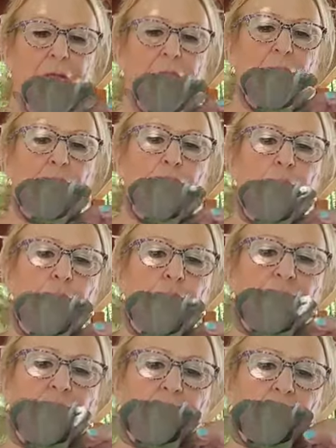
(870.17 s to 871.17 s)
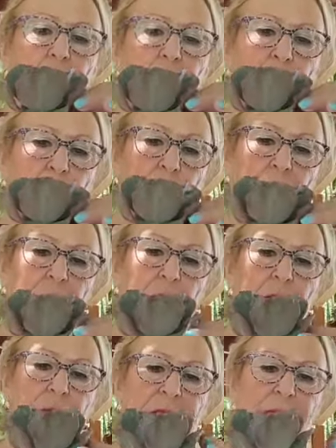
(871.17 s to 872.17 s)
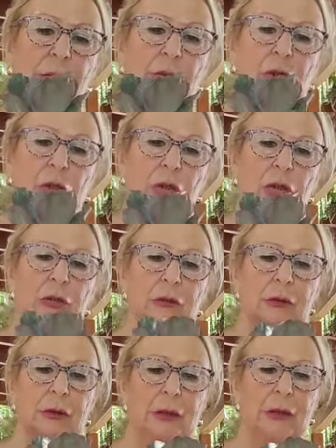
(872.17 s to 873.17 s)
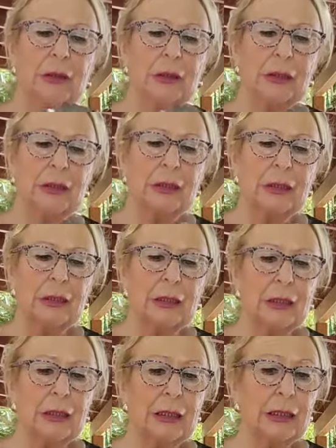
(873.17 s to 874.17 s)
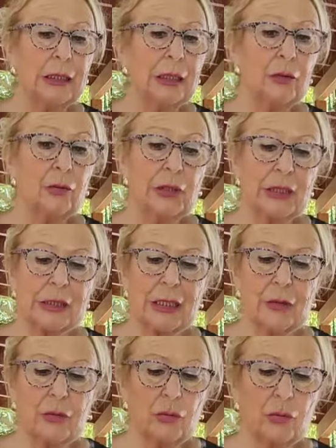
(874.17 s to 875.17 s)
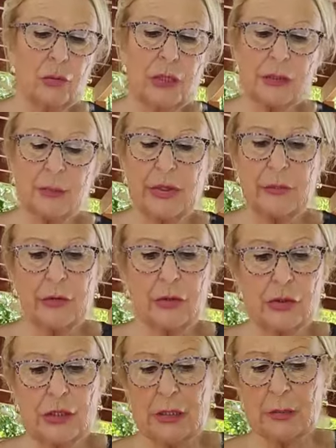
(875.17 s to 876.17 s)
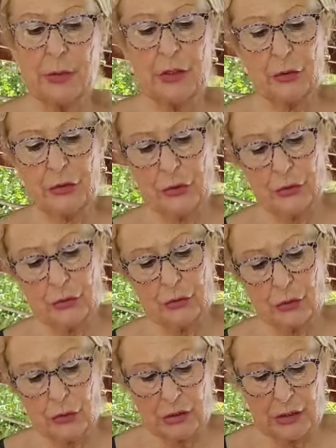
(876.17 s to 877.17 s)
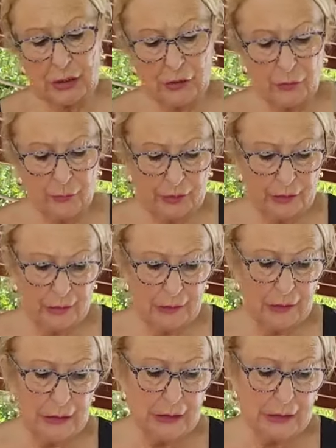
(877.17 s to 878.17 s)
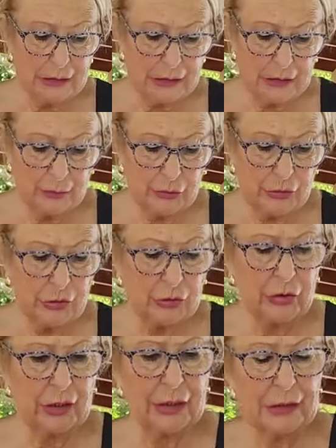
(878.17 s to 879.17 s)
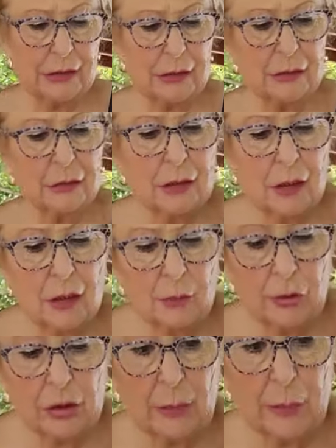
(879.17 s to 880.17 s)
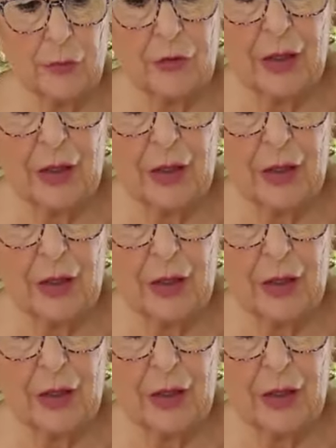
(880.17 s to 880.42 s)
que yo no puse el nombre o que el nombre se borró, y tiene unas carúnculas preciosas, pero yo no sé el nombre. Si vosotras, porque